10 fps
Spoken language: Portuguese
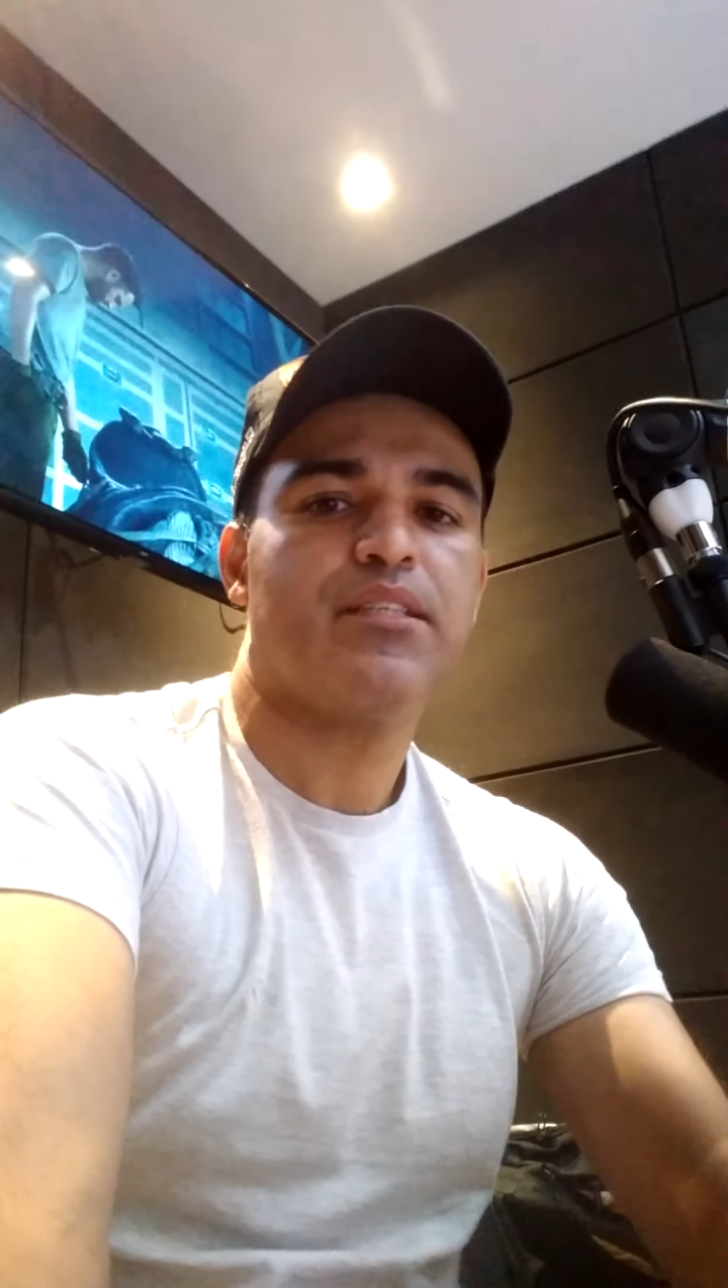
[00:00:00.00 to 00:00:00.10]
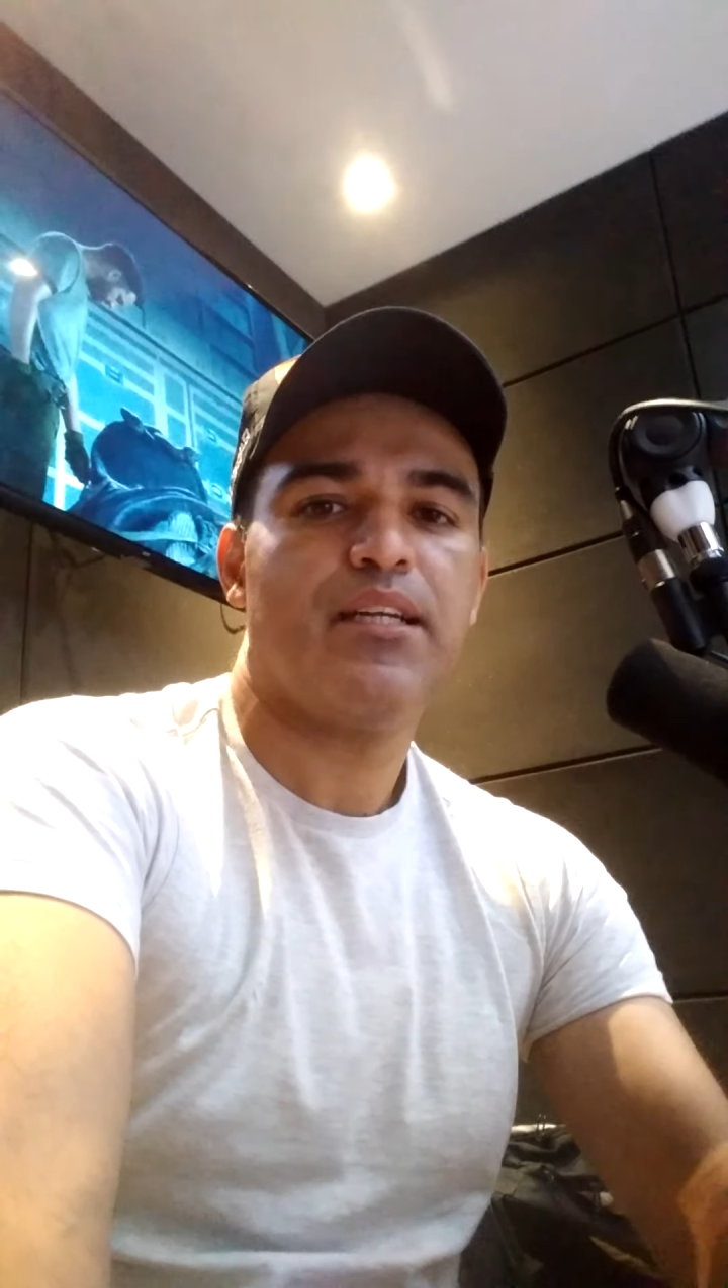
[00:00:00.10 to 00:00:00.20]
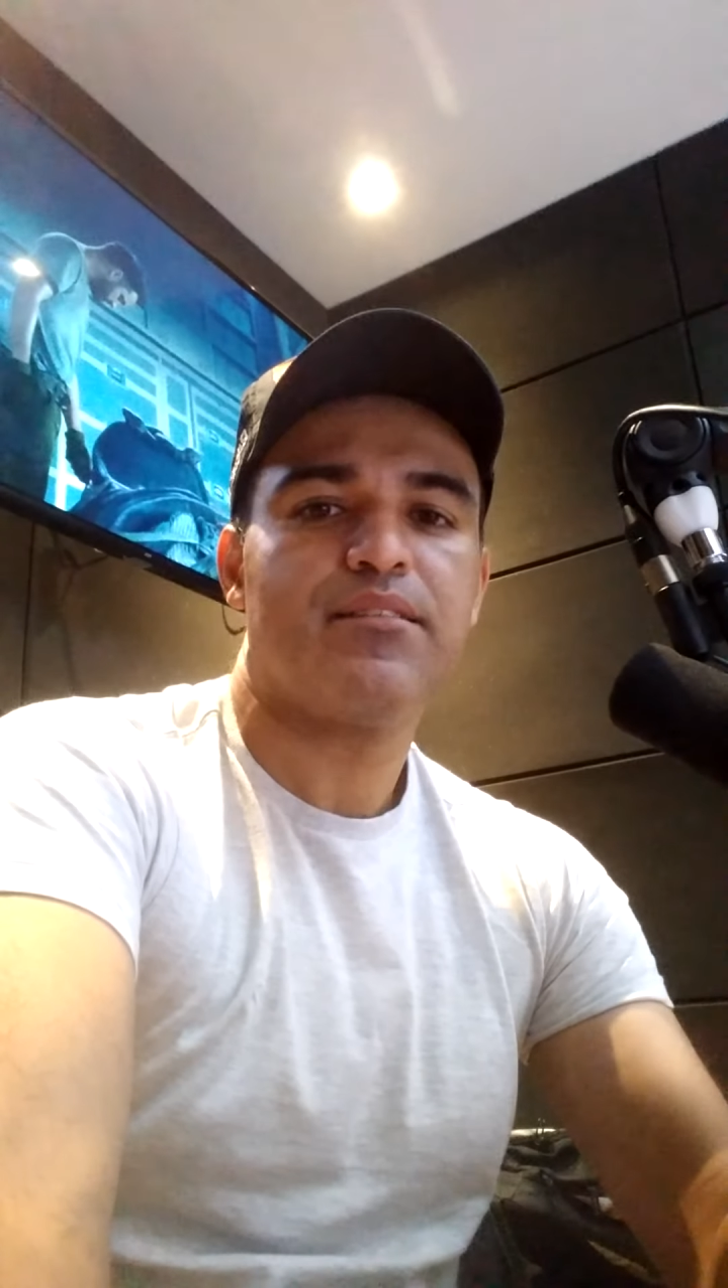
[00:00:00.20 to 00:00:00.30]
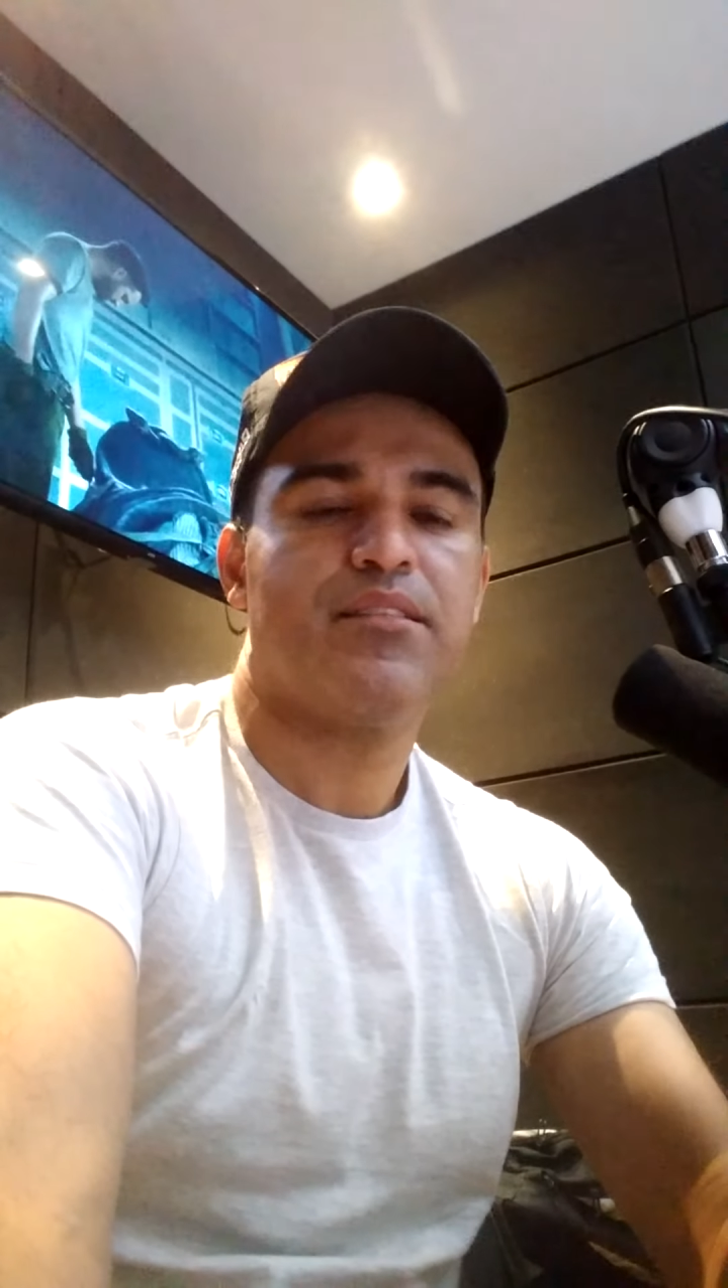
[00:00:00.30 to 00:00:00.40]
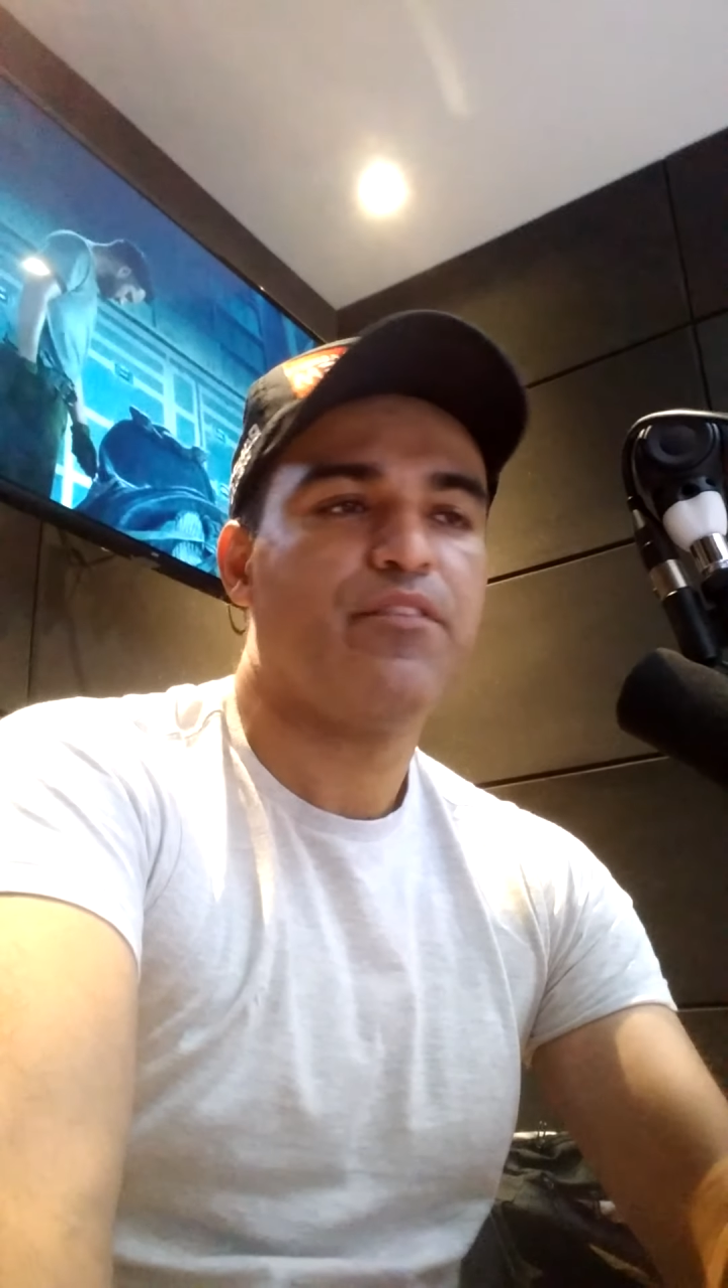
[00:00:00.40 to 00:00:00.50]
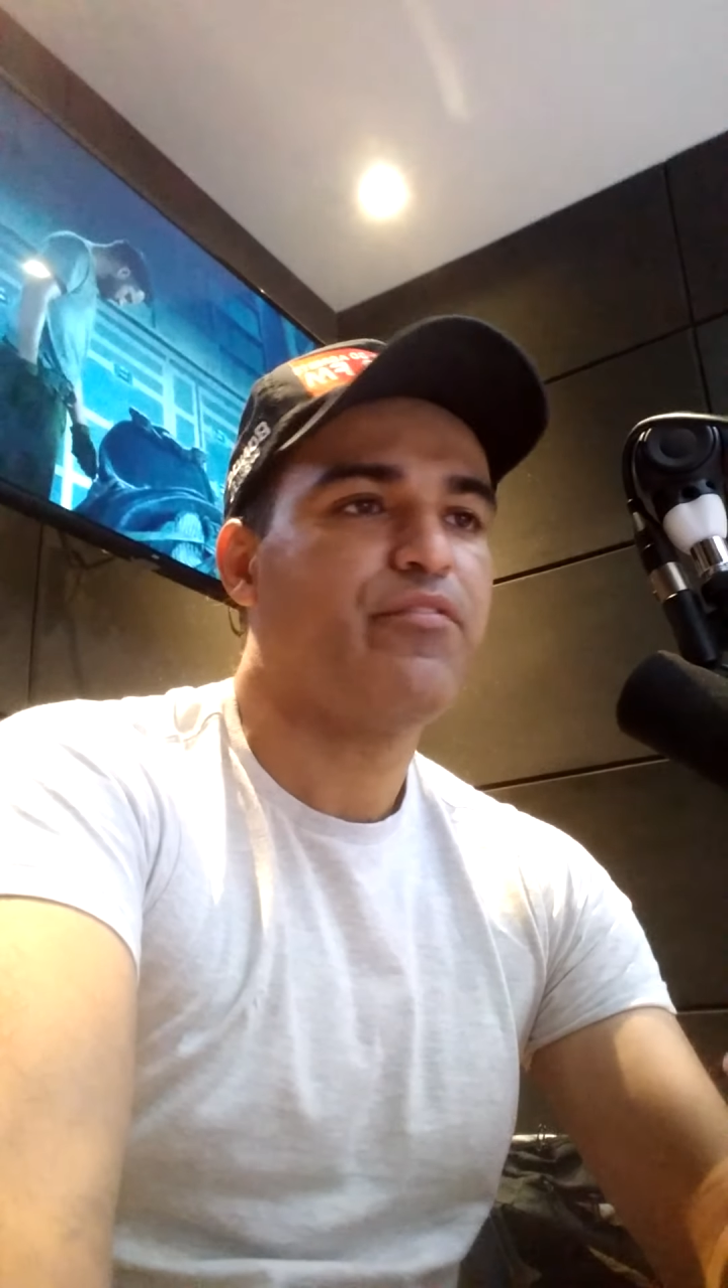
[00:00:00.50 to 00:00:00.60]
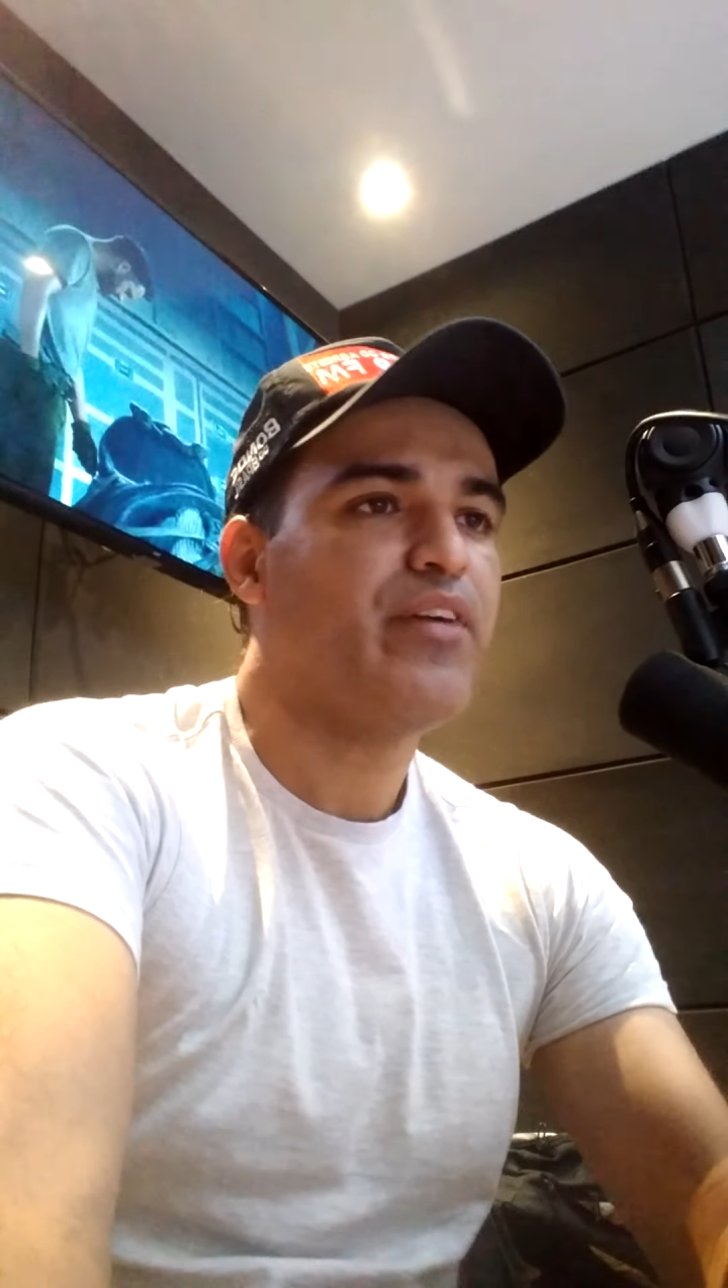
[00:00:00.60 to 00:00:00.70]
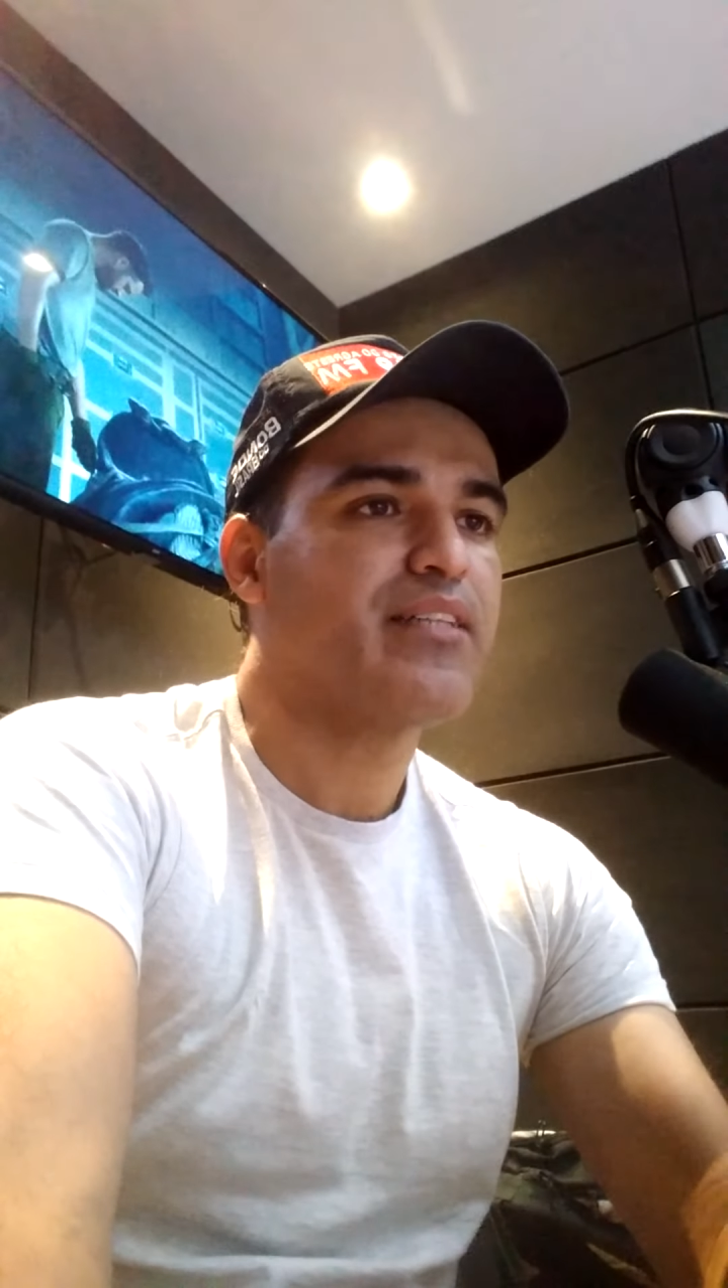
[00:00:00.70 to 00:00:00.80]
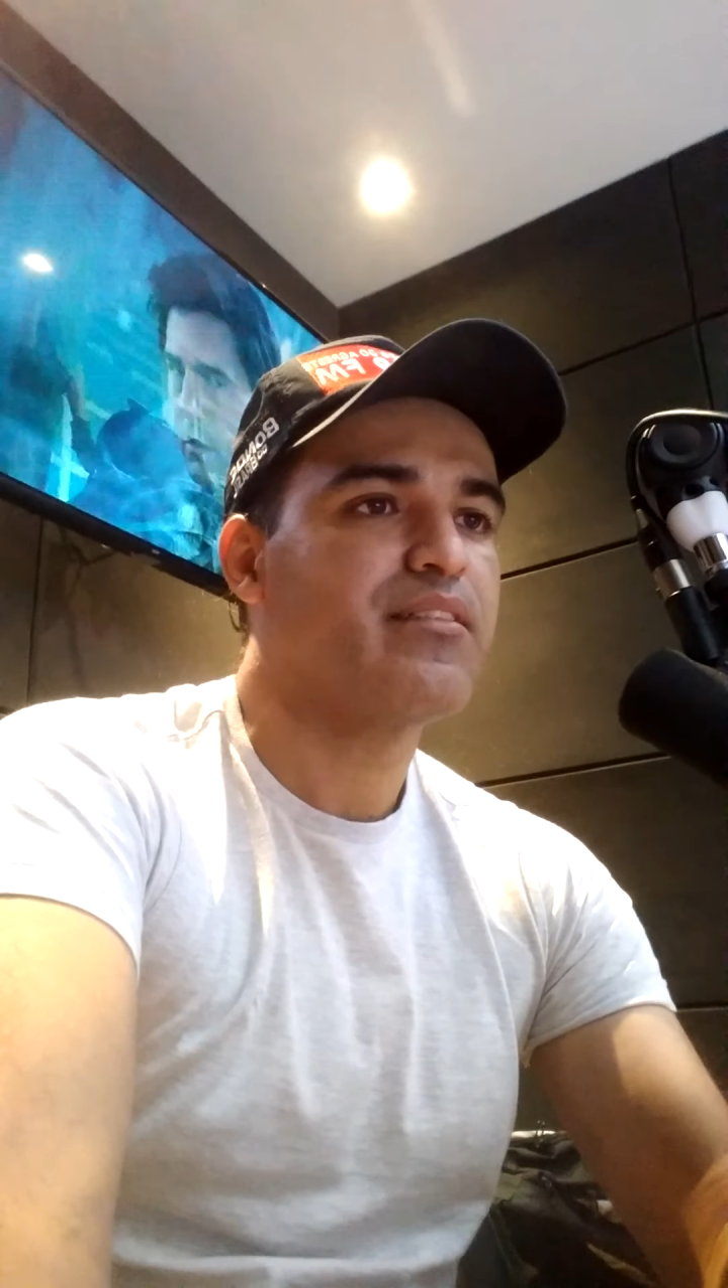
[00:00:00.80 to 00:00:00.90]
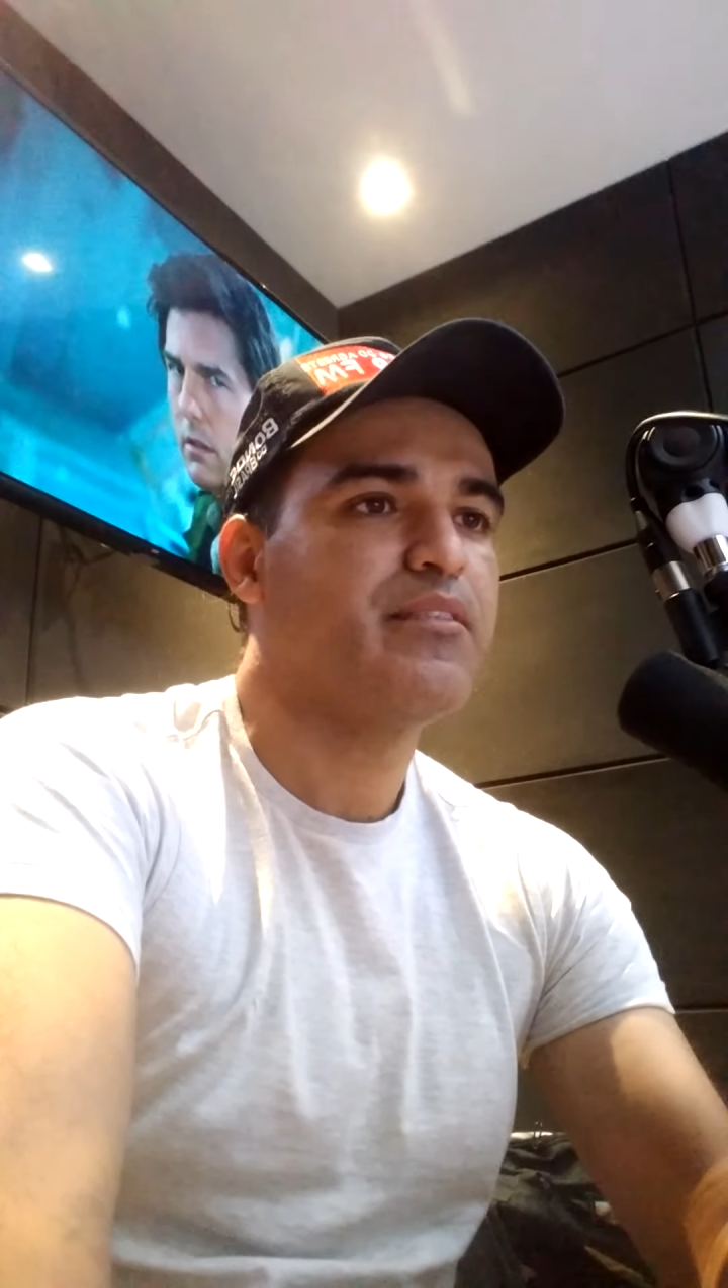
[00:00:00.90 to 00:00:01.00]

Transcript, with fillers: grandes defesas